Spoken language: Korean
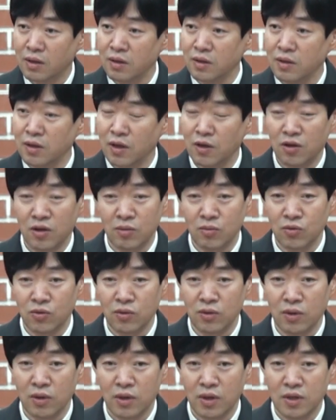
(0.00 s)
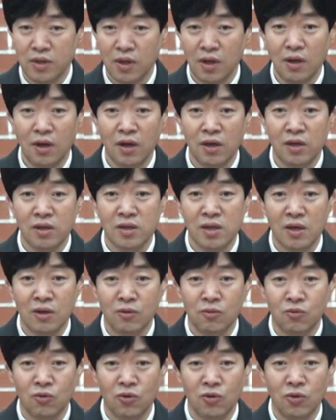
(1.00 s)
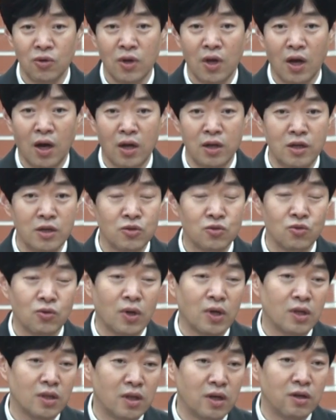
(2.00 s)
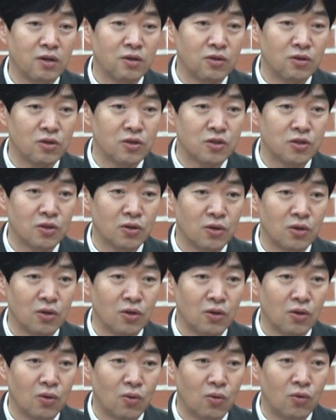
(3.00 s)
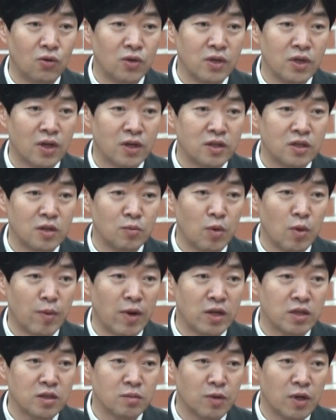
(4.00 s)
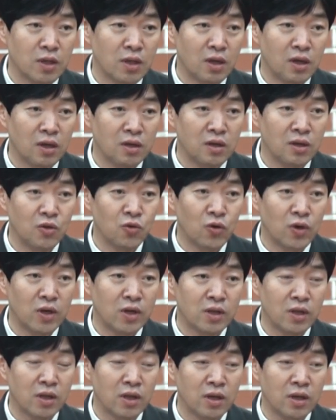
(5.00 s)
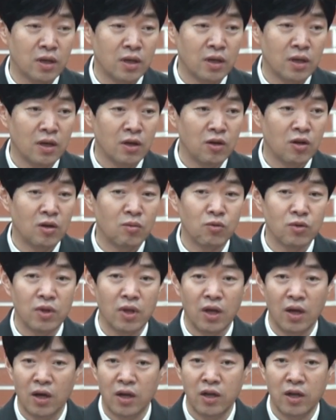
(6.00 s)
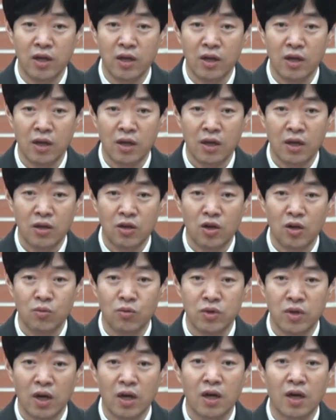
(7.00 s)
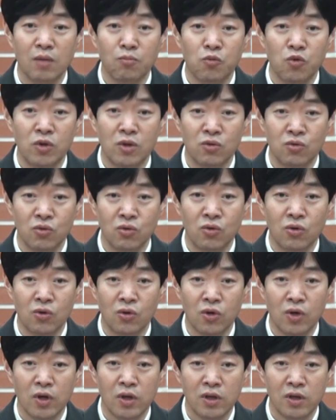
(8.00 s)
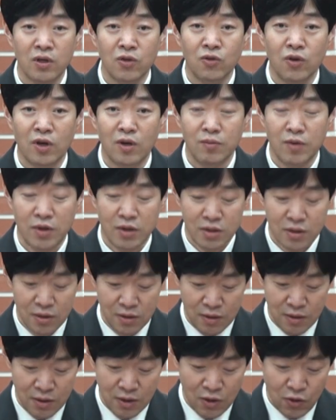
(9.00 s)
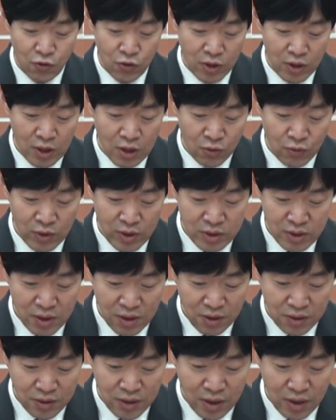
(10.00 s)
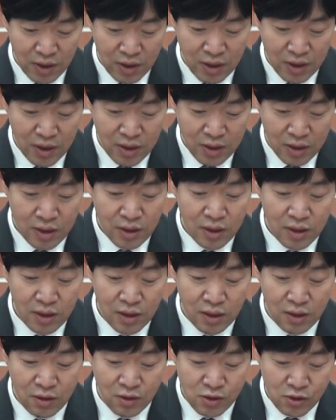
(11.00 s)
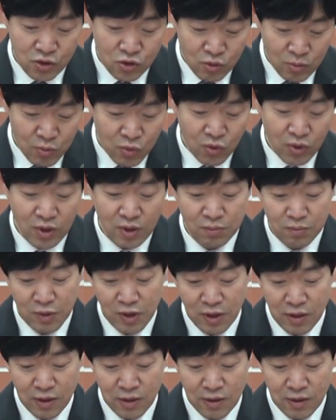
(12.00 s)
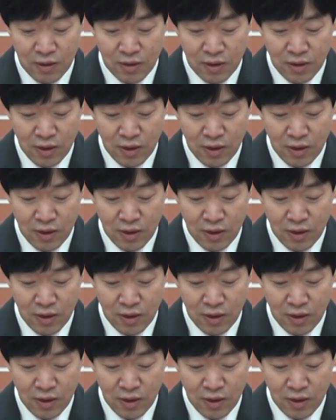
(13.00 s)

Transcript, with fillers: 그런데 여러분 생각 이상으로 아닐 수가 있다는 거죠. 오늘 이 아침에 말씀을 따라 기도할 때 여러분 내 안에 여러분 약함을 두고 기도하면서 회개와 새 은혜가 있게 되기를 축복합니다.